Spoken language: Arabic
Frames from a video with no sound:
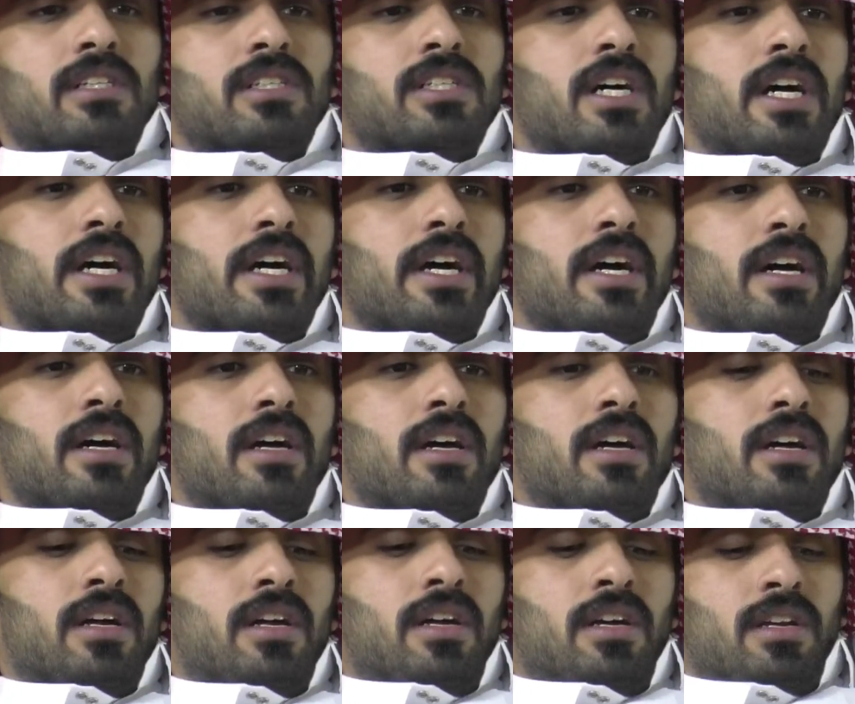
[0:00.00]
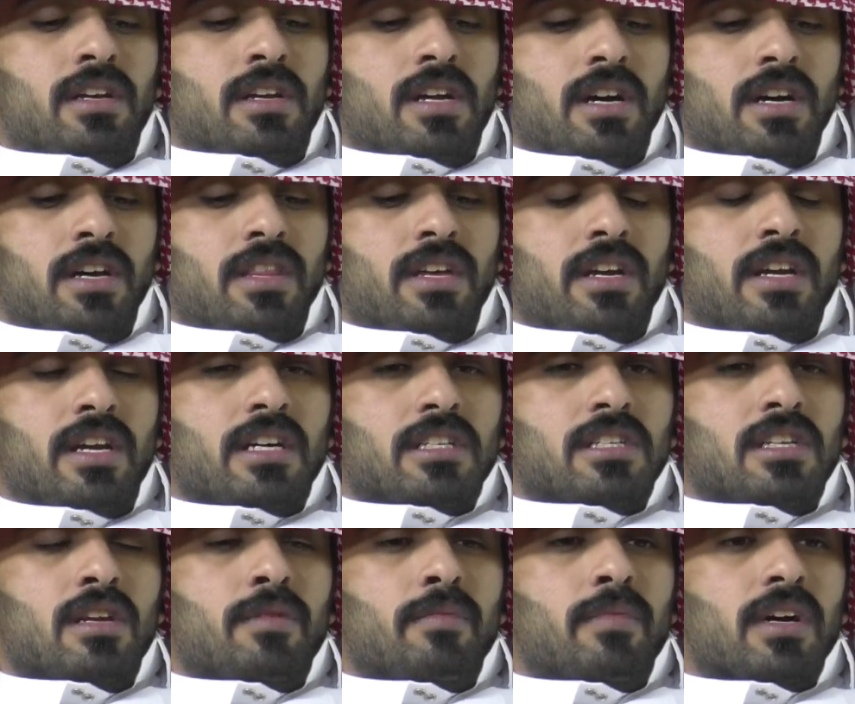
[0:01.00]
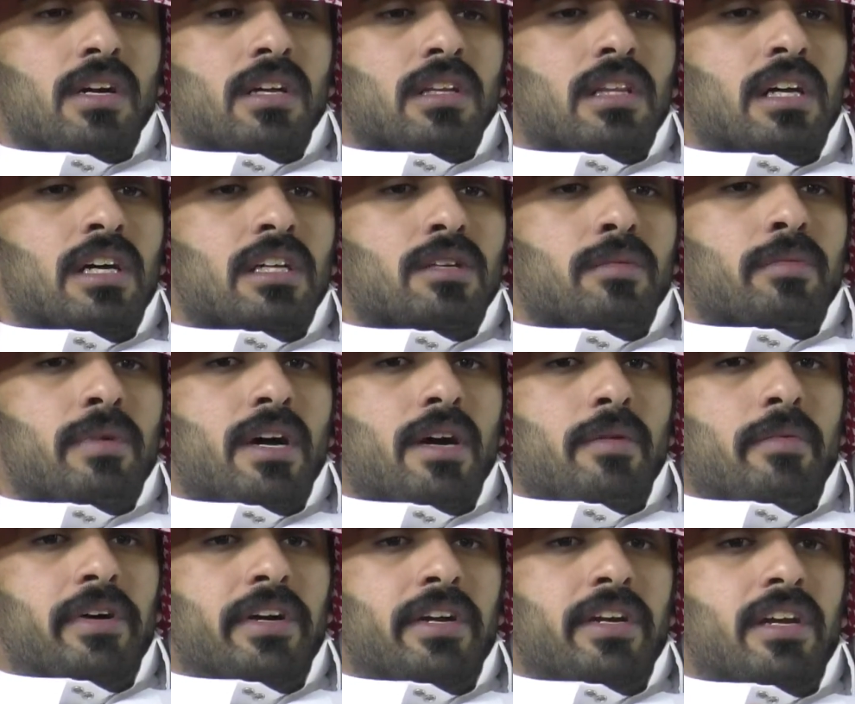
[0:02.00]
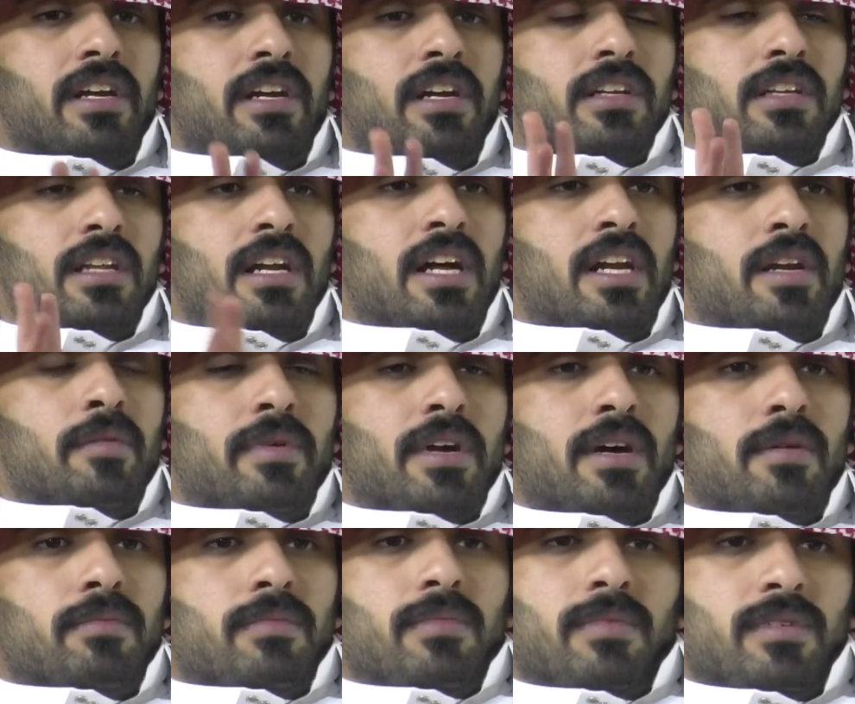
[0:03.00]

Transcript: الجايه ناخذ الناس اللي ما قد طلعت برايم حنا اللي طلعنا برايم